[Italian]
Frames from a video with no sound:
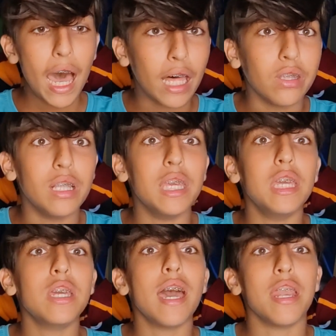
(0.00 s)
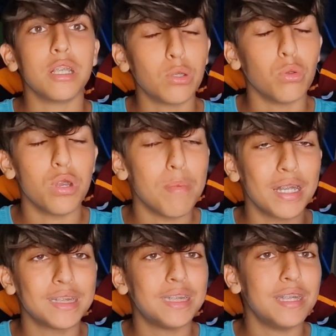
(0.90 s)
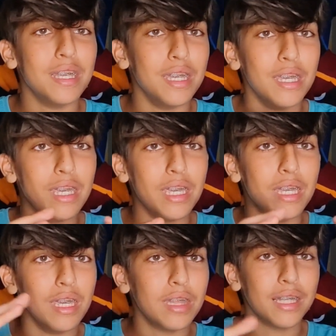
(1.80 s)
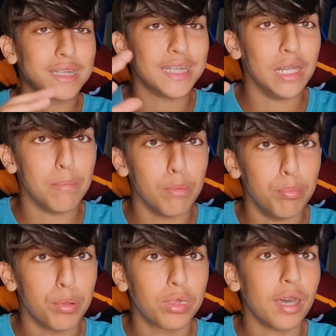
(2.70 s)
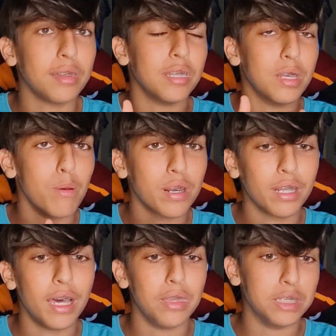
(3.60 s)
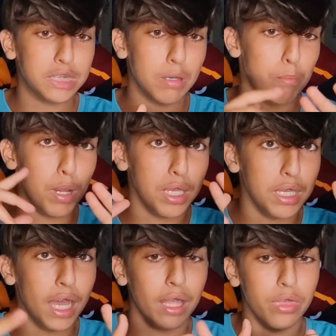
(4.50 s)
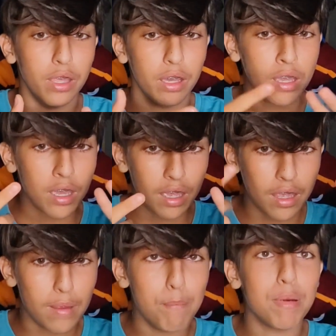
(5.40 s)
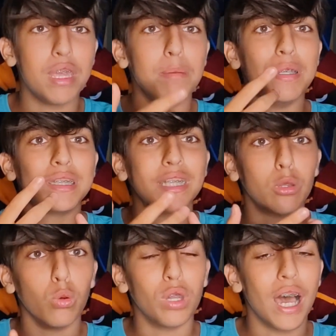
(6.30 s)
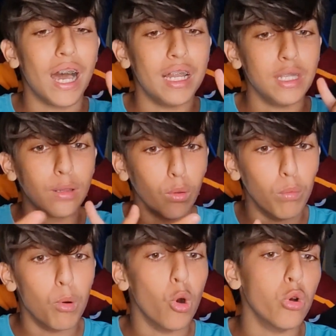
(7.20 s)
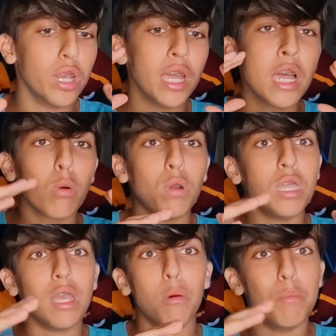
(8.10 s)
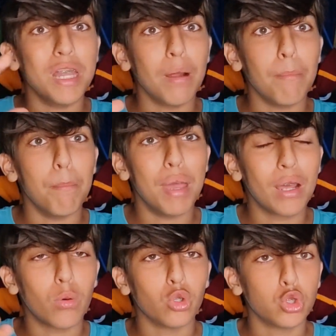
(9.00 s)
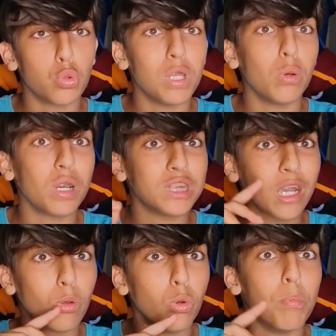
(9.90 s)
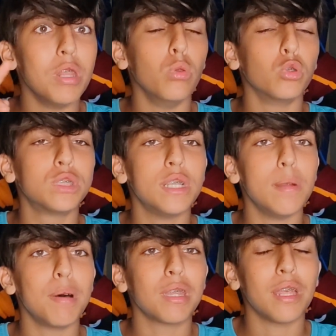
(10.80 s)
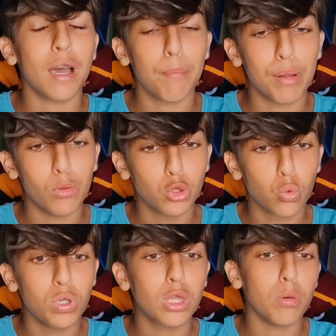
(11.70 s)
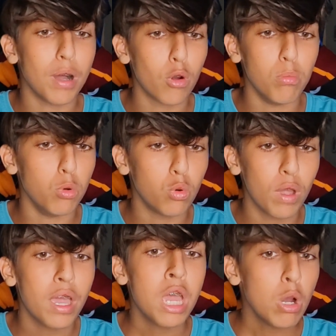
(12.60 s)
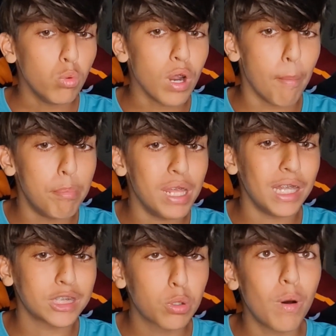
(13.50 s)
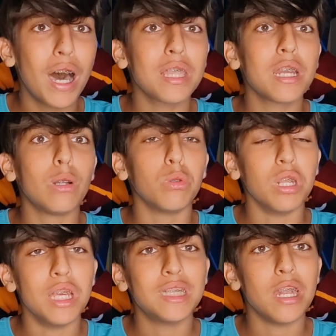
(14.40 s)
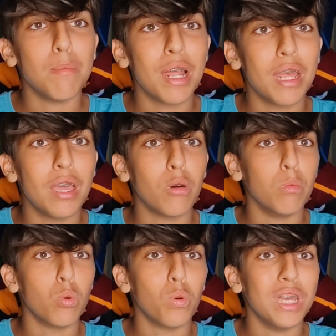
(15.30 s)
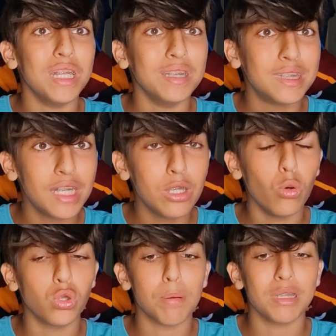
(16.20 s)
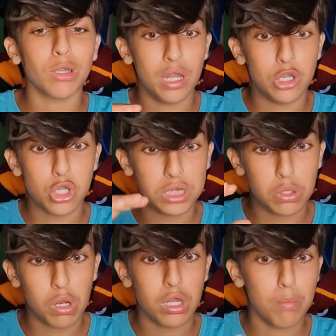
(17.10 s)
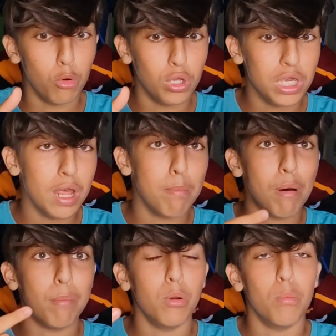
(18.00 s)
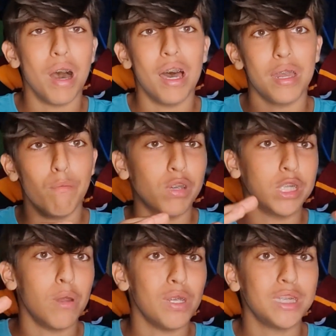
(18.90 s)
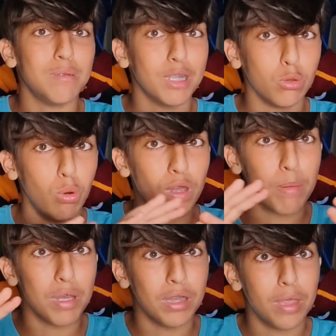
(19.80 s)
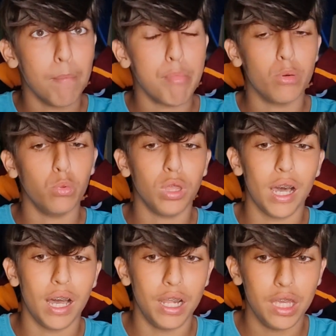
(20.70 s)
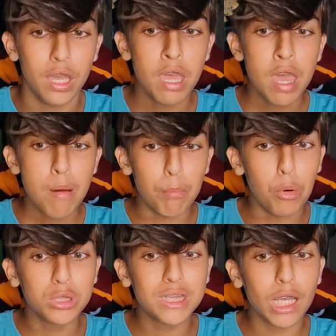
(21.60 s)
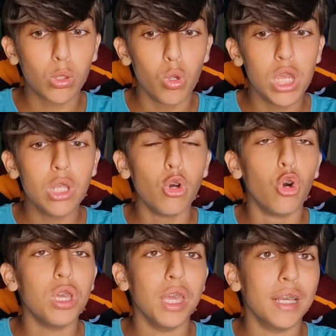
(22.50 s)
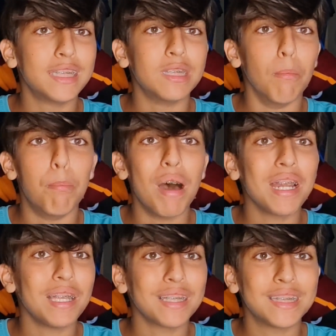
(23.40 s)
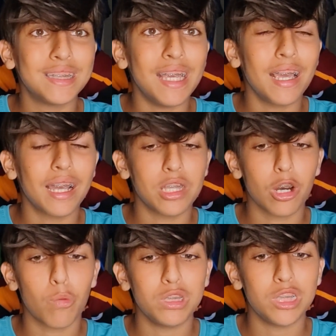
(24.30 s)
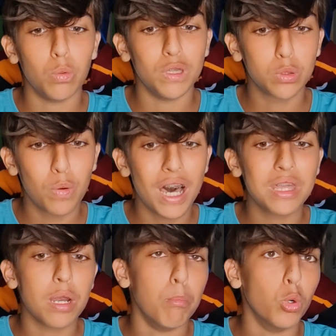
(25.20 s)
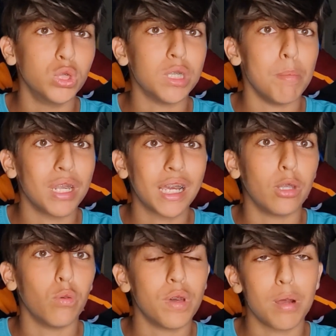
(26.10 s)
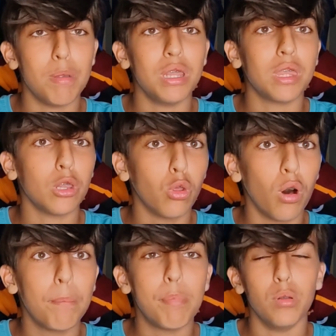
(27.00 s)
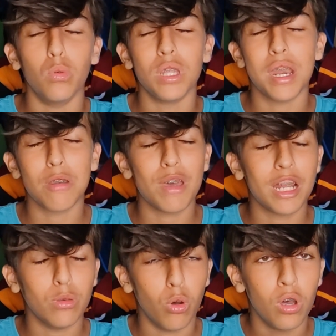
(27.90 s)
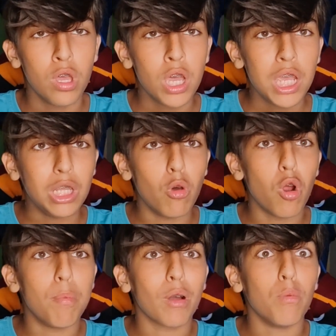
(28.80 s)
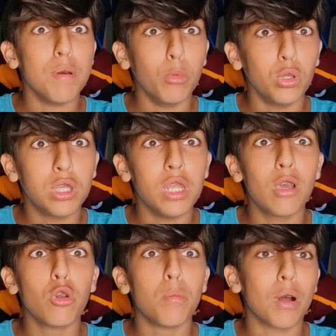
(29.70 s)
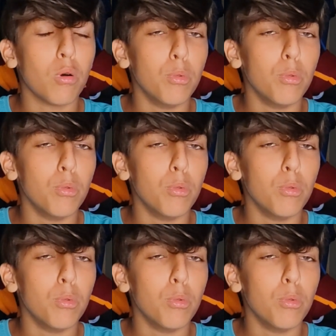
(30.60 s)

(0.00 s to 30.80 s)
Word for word: Adli, eh, sono rimasti i tasselli più importanti, Teo Hernandez, Magnan in primis, Tonali, Tomori, quindi è un Milan ben costruito che secondo secondo me non si ripaterà per lo scudetto, ma comunque una bella squadra. L'Udinese rimane comunque insidiosa, ma le cessioni di Molina e Pablo Mari in fase difensiva sono veramente brutali. Monza Torino X, parità secca tra queste due squadre, Monza mercato veramente top, non arriveranno in Europa come molti dicono, ma